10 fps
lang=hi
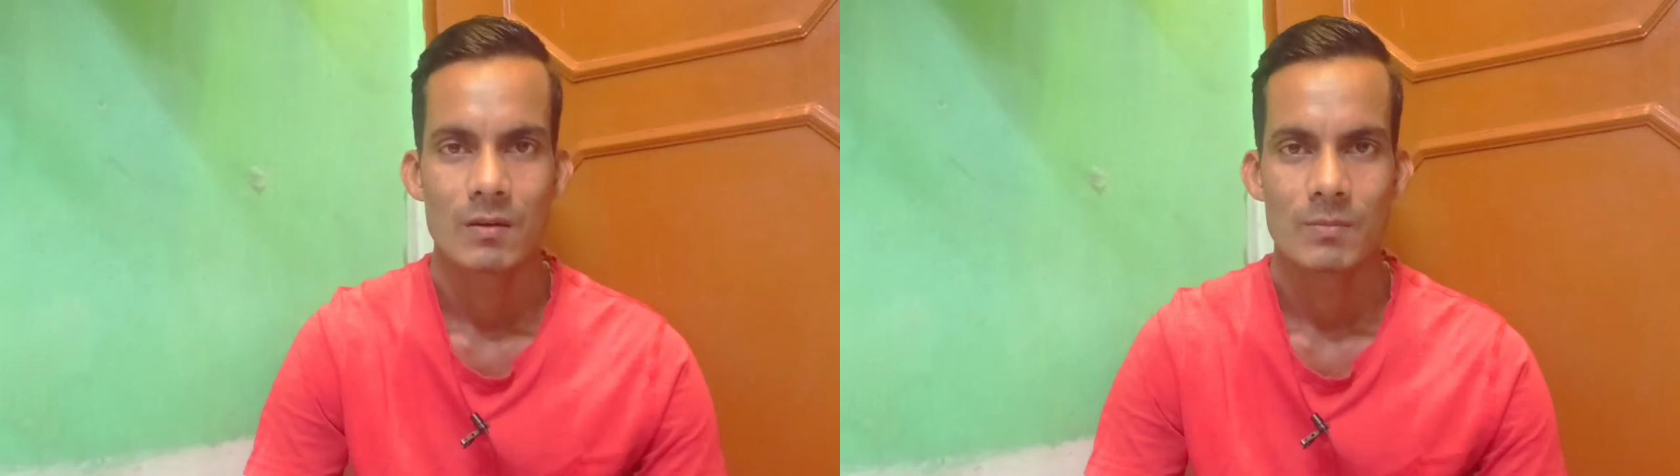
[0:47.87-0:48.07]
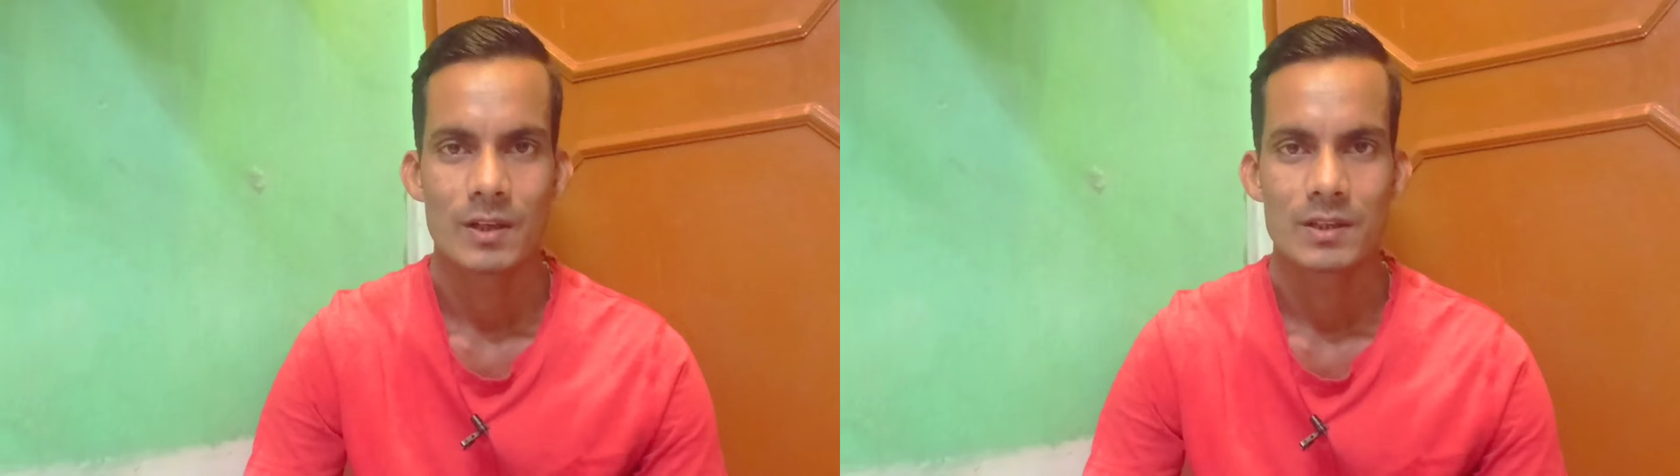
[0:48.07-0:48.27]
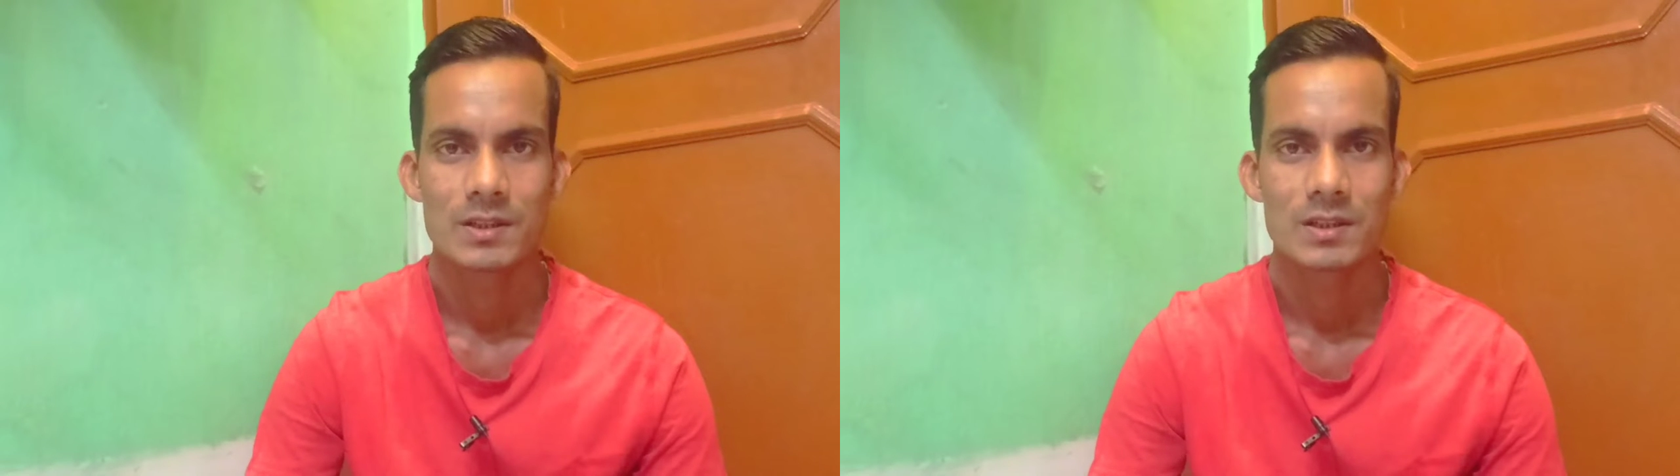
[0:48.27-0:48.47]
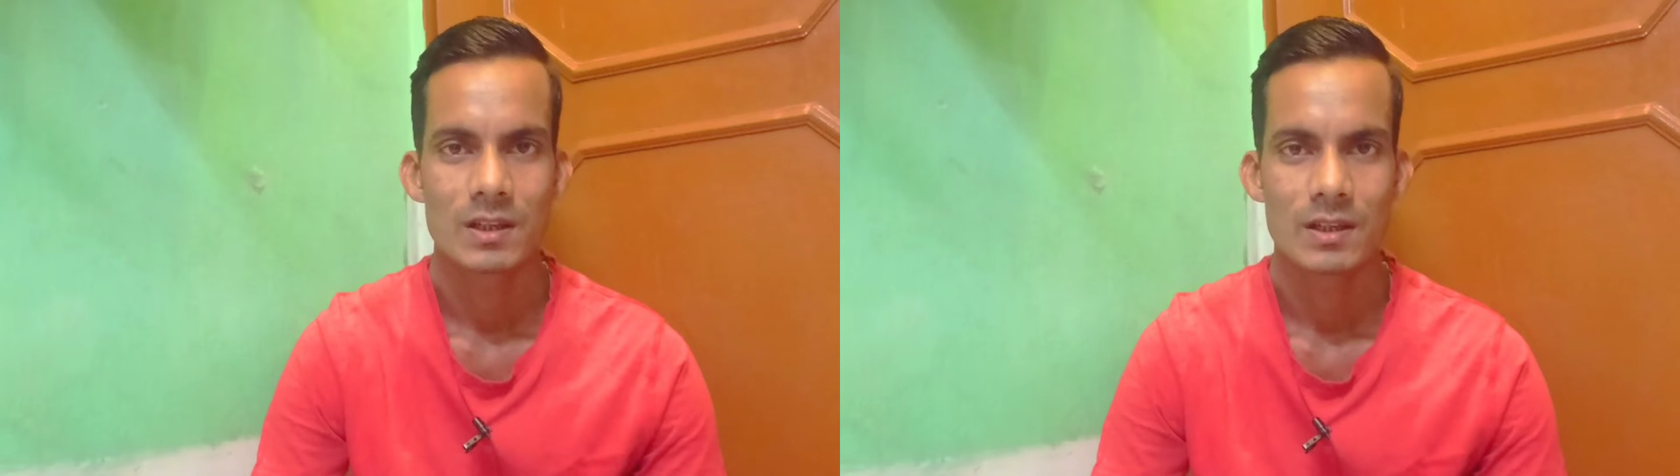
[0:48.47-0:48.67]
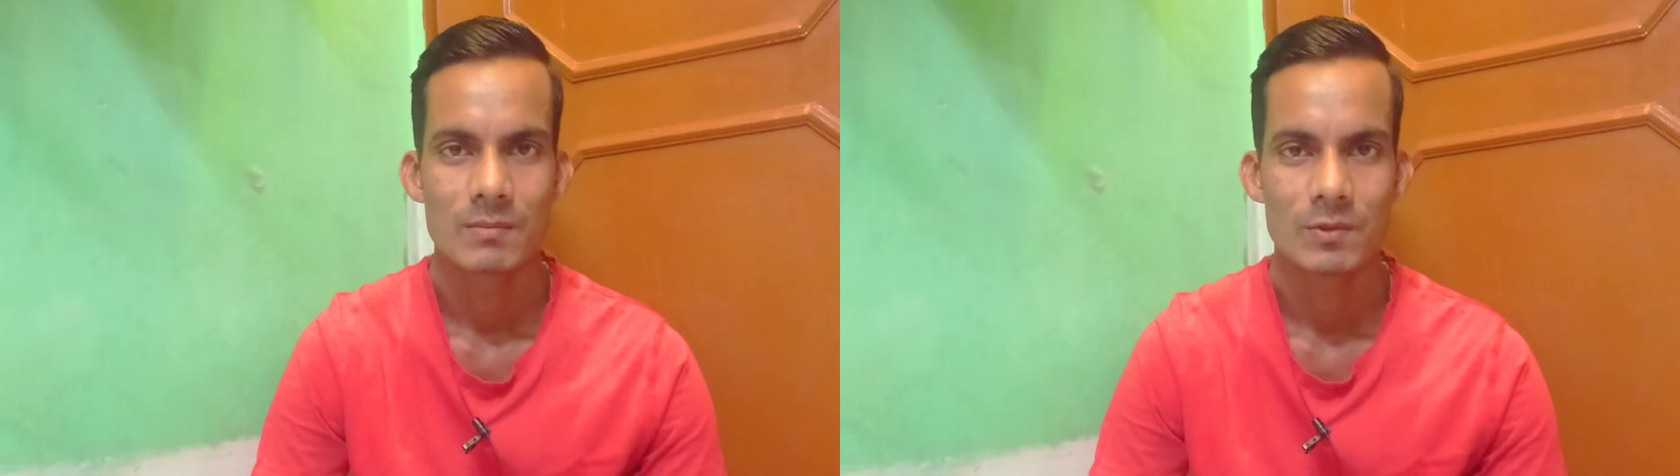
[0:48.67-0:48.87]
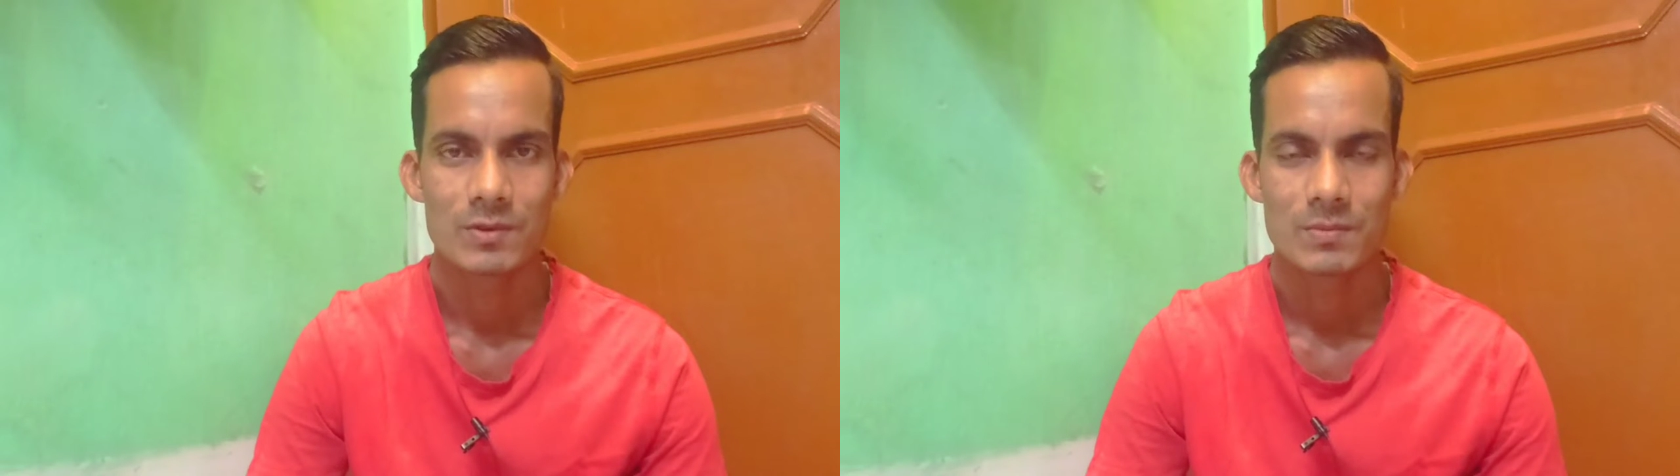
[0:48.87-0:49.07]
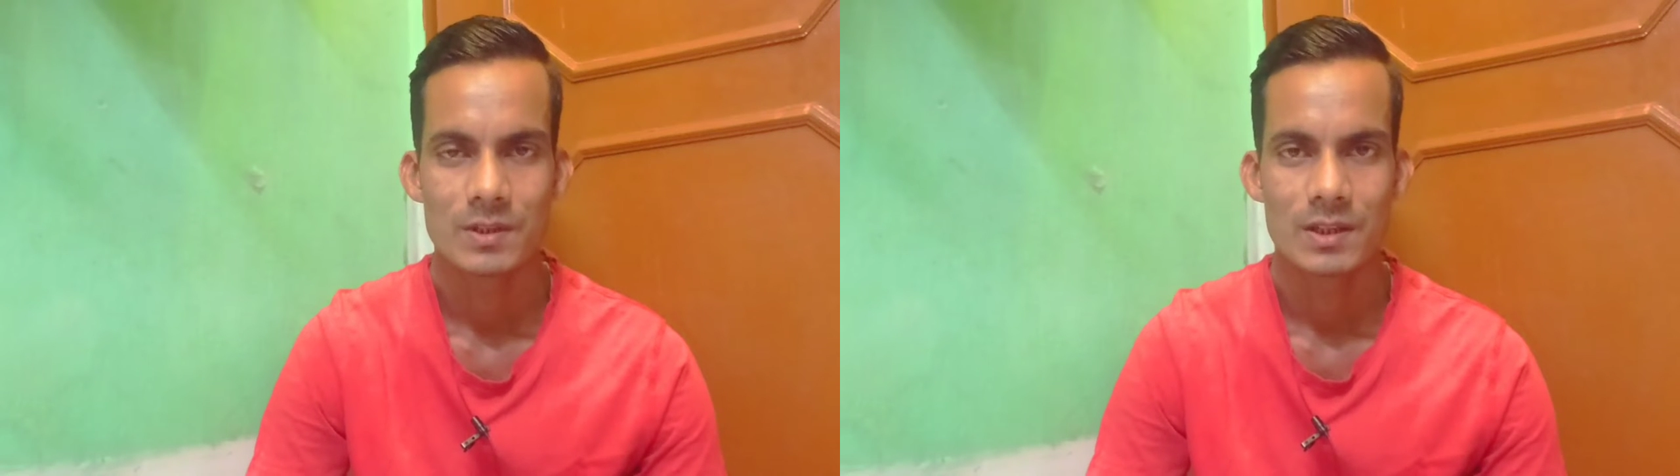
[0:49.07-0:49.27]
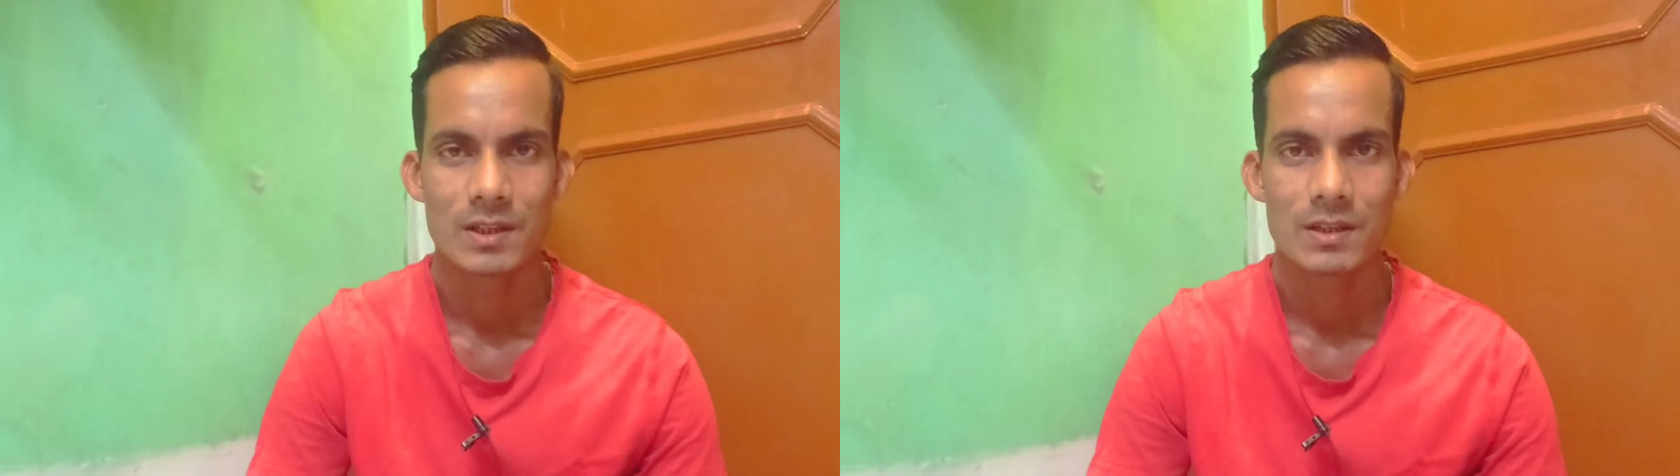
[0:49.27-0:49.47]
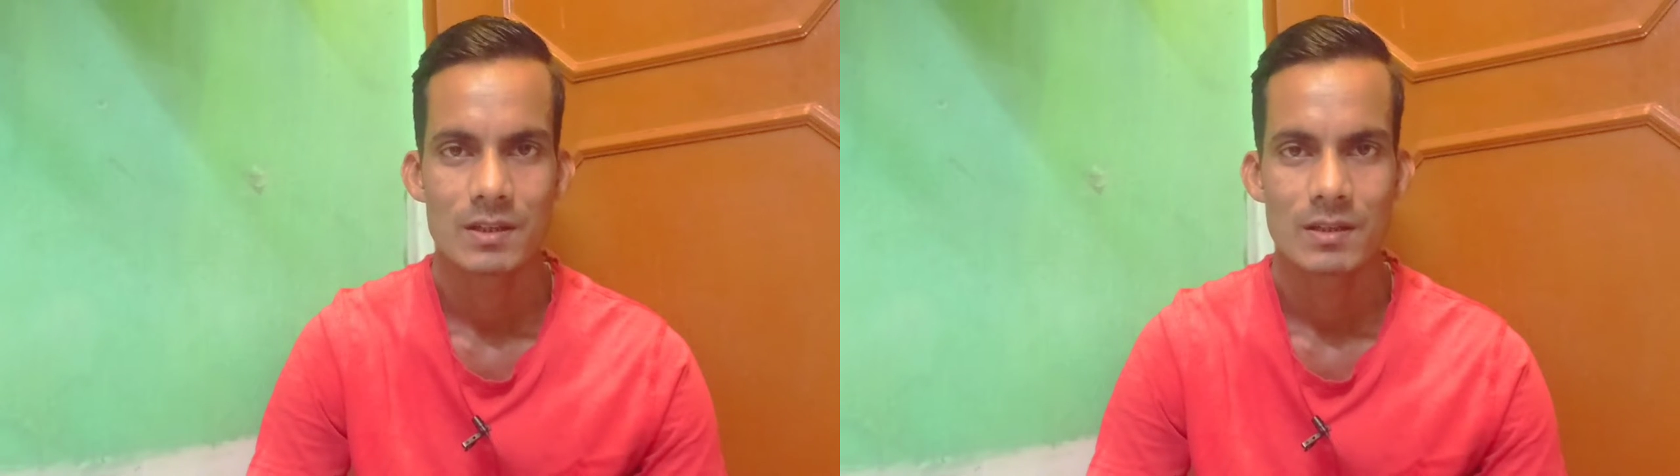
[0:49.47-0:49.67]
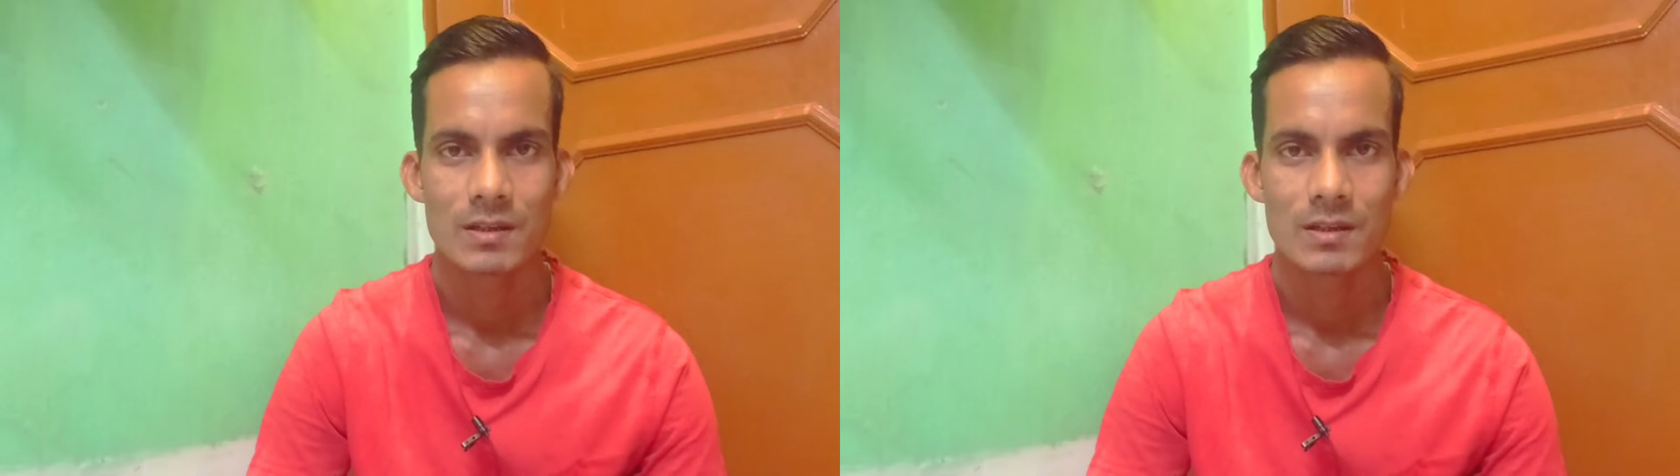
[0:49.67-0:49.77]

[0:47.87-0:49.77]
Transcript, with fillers: और बाकी इसका काम कुछ भी नहीं है